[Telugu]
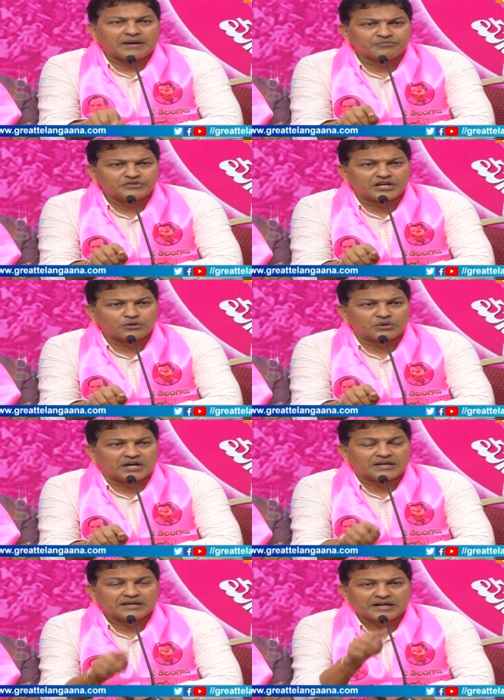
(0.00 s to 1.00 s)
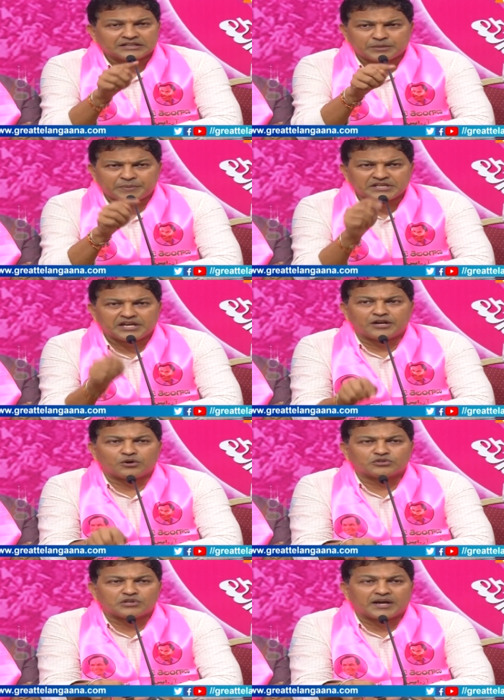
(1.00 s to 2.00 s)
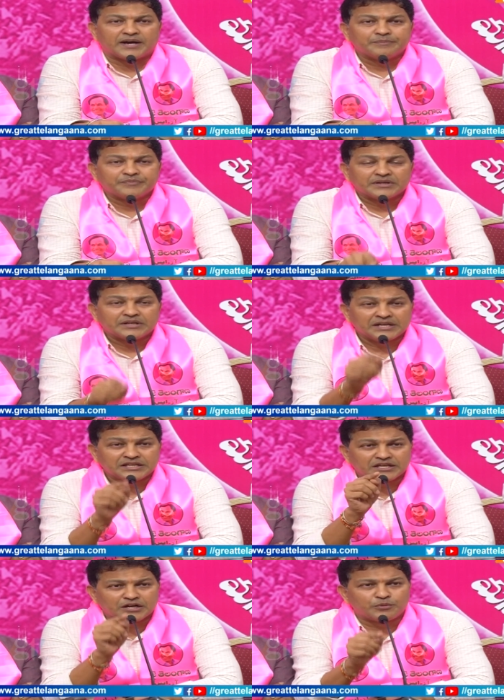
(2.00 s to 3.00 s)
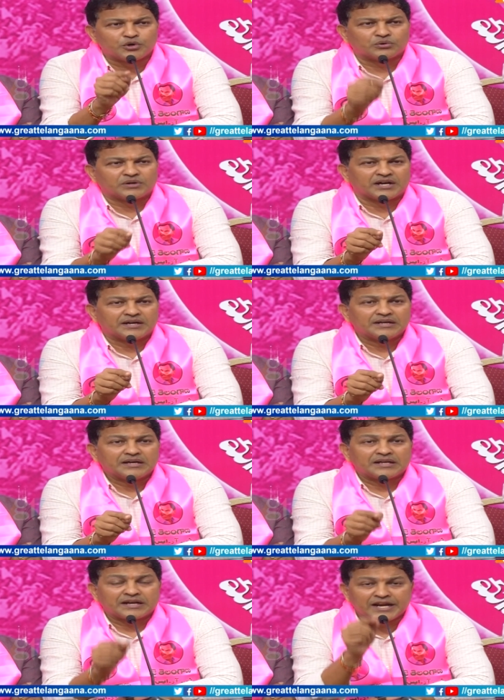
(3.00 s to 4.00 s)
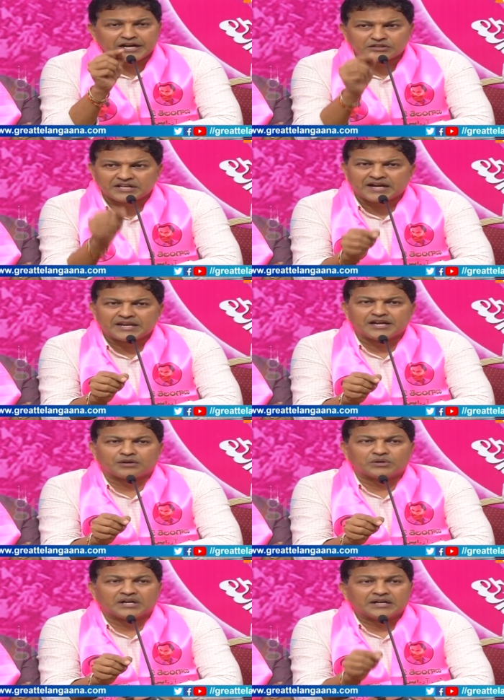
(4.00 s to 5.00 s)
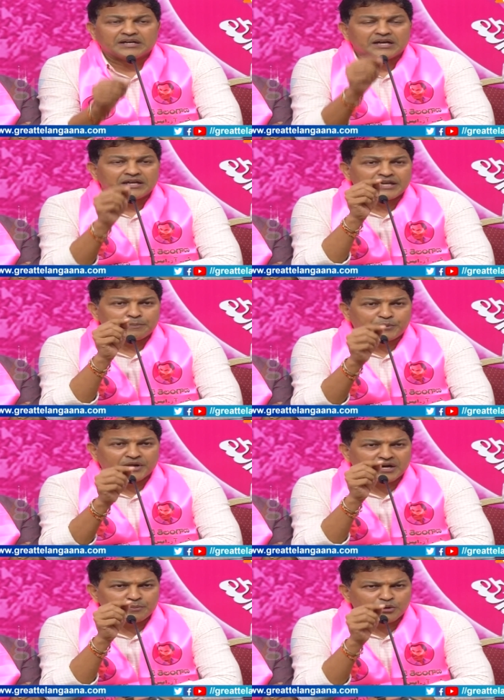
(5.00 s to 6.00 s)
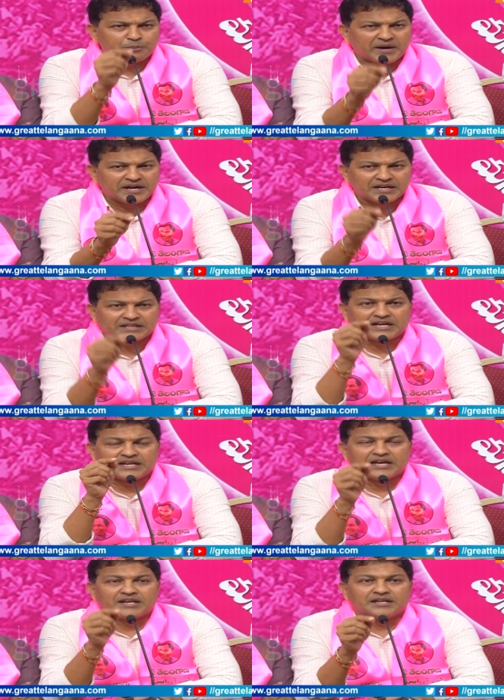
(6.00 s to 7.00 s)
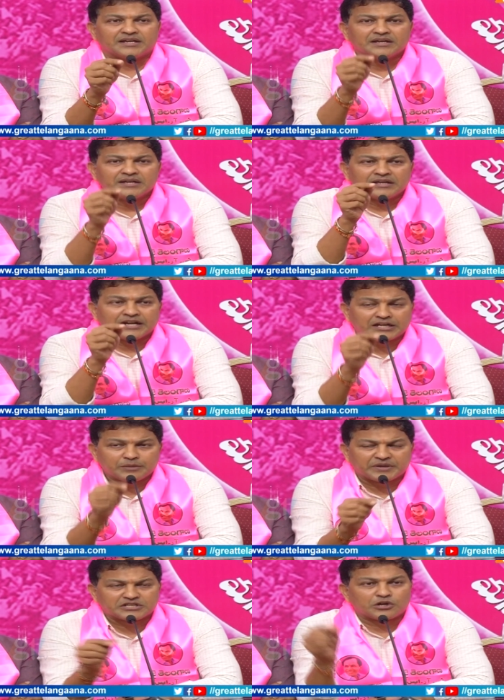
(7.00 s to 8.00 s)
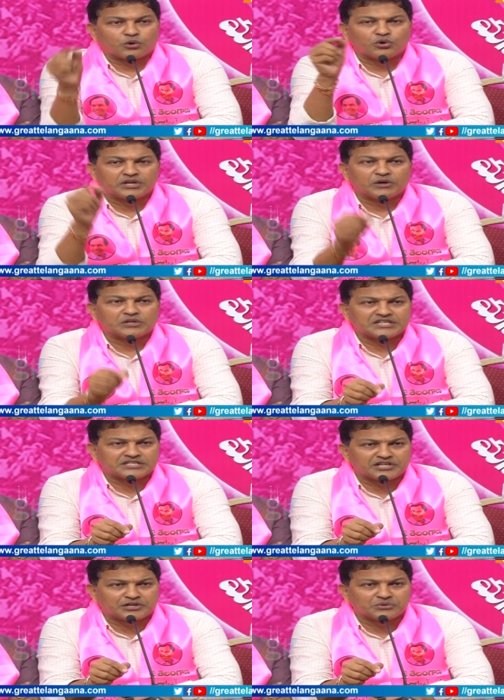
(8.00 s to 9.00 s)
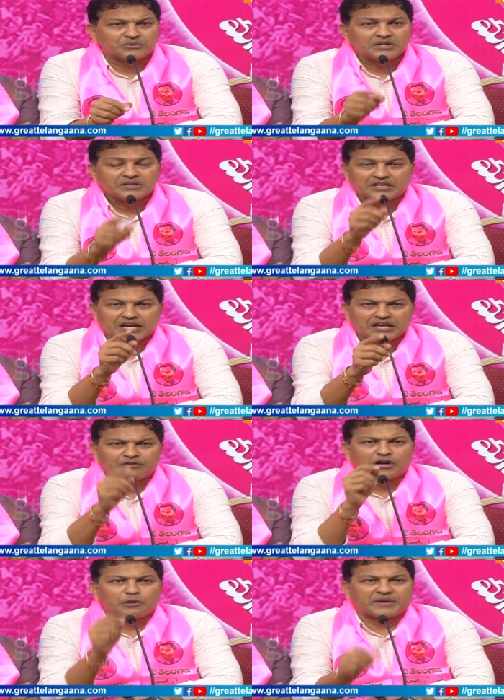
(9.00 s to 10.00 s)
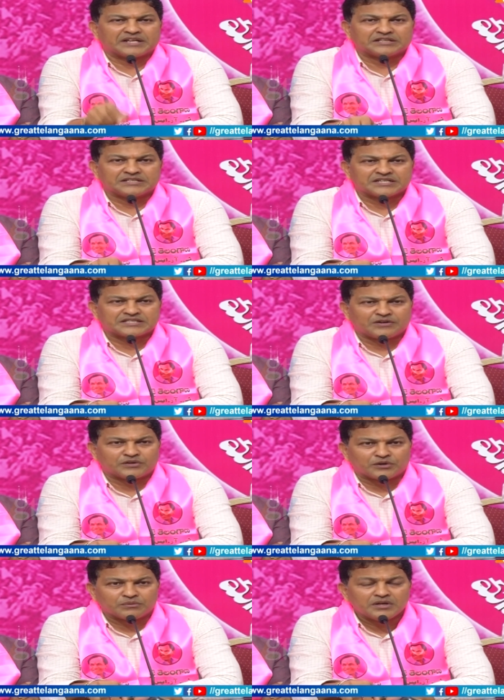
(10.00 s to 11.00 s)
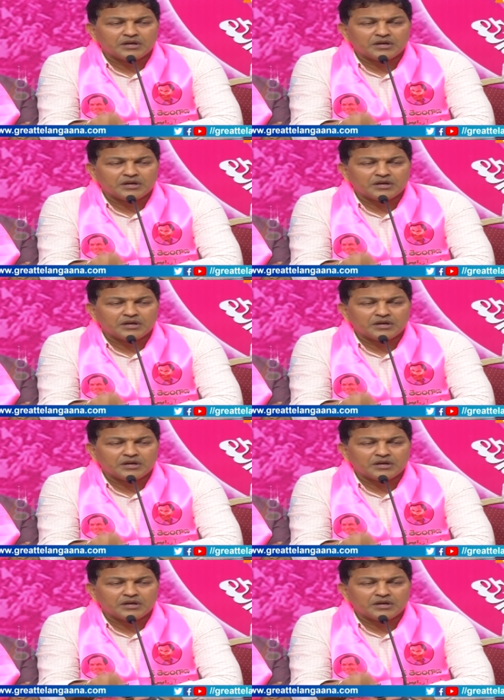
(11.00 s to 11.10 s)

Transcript: అందరూ కూడా గత పదిహేను రోజులుగా నిద్రపోకుండా రేటు తగ్గనీయకుండా ఎప్పటికప్పుడు పండిన ధాన్యాన్ని ఎట్టి పరిస్థితుల్లో కొనుగోలు చేసేటట్టు తెల్లవార్లు ప్రయత్నం చేస్తూ ఉన్నారు